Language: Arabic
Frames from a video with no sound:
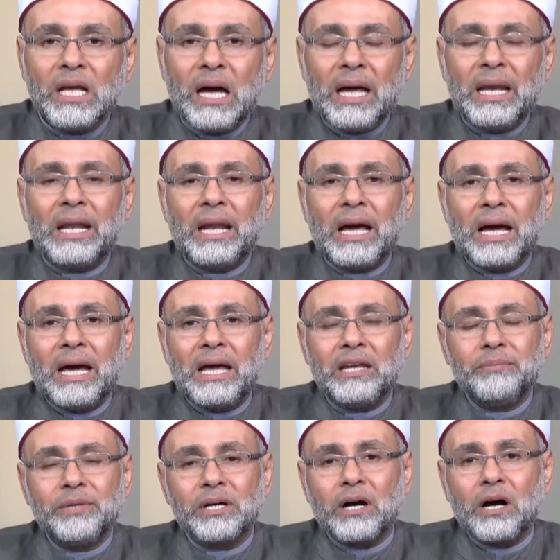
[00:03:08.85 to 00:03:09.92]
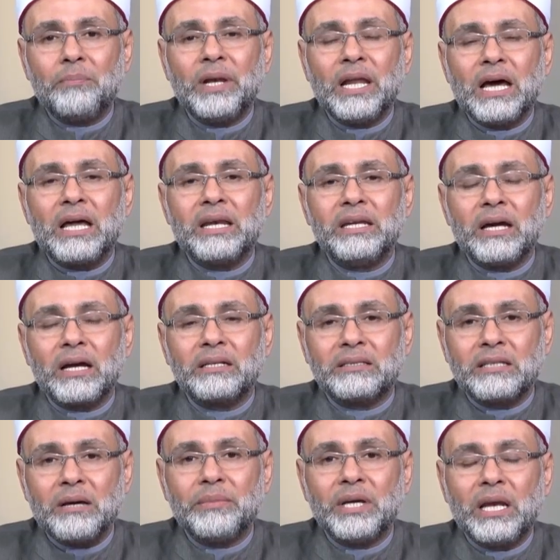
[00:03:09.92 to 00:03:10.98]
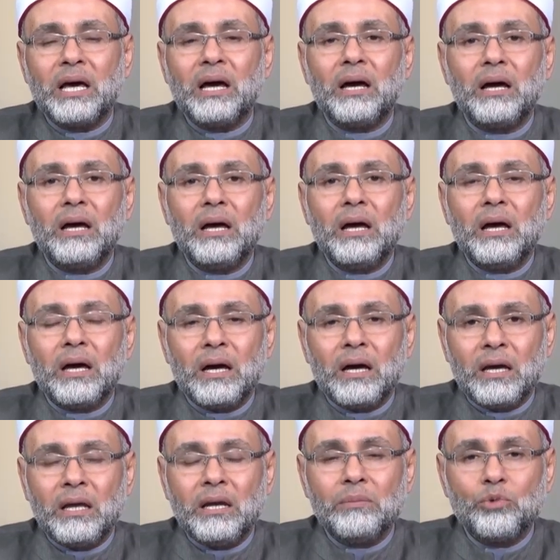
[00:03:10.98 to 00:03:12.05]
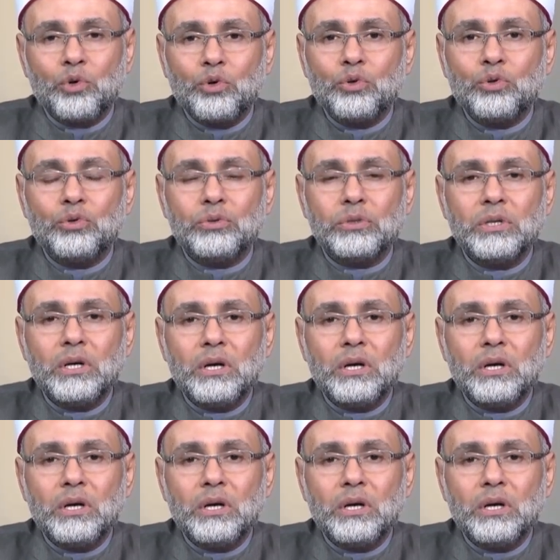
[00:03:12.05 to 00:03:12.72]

على العالم قبل ان يكتمل علمه